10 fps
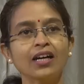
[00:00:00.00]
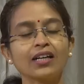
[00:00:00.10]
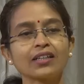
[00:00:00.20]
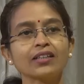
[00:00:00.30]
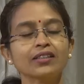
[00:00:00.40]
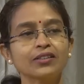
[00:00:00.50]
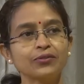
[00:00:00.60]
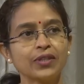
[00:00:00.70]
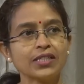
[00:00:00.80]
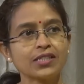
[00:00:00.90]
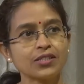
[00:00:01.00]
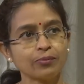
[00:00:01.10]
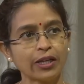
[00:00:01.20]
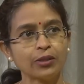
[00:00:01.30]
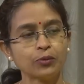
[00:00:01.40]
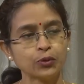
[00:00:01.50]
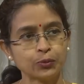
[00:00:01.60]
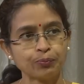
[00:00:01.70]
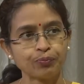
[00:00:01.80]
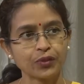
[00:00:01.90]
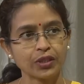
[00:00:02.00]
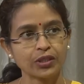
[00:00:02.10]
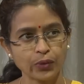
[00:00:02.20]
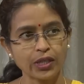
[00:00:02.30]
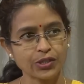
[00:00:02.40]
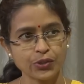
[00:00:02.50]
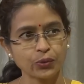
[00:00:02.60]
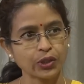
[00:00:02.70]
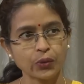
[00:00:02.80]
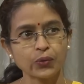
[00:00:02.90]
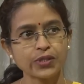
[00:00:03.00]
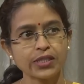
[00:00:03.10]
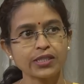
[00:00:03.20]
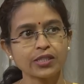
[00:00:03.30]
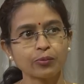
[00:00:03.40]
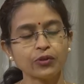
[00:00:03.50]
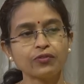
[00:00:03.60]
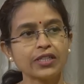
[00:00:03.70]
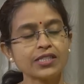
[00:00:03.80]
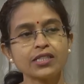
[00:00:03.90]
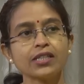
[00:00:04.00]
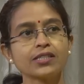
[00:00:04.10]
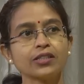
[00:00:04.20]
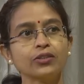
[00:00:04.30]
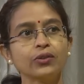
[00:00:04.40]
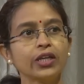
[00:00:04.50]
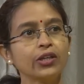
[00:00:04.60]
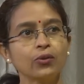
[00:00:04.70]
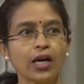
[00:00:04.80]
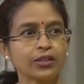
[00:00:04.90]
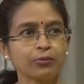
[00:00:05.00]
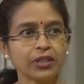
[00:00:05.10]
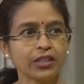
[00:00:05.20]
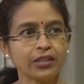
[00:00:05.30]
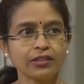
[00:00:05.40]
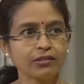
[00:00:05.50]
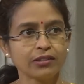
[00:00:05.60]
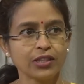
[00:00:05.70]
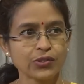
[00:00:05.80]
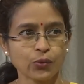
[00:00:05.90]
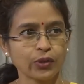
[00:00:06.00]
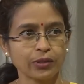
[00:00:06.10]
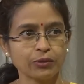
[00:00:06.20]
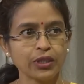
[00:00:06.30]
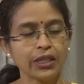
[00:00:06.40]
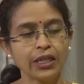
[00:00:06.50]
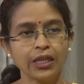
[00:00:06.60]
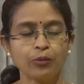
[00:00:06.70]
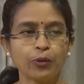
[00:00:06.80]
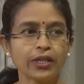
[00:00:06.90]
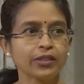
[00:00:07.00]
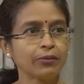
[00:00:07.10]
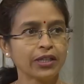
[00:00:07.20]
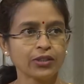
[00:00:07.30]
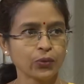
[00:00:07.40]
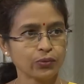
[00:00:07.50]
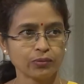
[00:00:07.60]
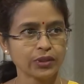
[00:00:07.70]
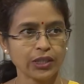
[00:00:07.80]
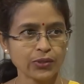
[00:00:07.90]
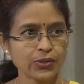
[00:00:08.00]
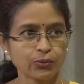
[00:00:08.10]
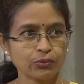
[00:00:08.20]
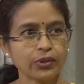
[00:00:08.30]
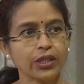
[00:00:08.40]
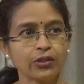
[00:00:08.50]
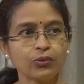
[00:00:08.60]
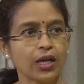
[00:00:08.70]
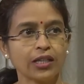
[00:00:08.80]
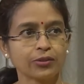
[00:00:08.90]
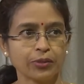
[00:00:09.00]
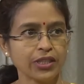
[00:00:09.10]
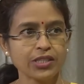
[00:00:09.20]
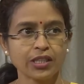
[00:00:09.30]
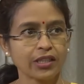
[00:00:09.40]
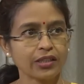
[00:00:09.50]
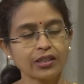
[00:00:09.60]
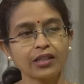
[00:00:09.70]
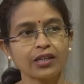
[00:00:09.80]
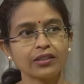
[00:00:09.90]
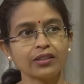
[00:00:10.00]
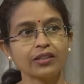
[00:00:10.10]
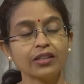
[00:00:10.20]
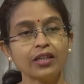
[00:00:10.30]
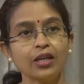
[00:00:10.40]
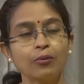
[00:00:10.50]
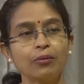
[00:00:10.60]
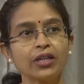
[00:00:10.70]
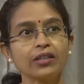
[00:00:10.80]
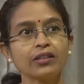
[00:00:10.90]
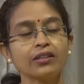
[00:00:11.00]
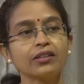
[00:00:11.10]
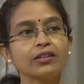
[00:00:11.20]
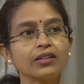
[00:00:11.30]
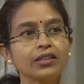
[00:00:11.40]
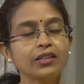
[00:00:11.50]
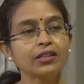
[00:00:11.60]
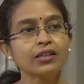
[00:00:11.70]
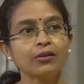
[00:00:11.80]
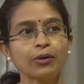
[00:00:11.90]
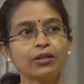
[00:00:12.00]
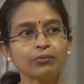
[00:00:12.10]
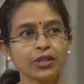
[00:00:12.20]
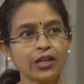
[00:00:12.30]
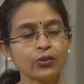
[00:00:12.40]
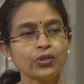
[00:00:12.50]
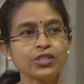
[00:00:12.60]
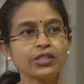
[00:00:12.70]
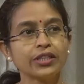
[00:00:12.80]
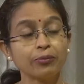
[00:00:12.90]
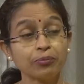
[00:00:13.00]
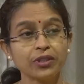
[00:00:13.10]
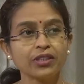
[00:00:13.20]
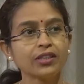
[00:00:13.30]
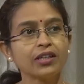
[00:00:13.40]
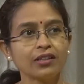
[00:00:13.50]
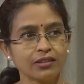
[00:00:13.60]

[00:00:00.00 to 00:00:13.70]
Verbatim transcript: అక్కయ్య ఫస్ట్ మనము రాజయోగా కోర్స్ చేసినప్పుడు ఫస్ట్ లెసన్ నేను ఆత్మని అని తెలుసుకుంటాం ఇప్పుడైతే మనకు తెలుసు నేను ఆత్మని శరీరం కాదని మరి ఇంకా మనం దాని గురించి డెప్త్గా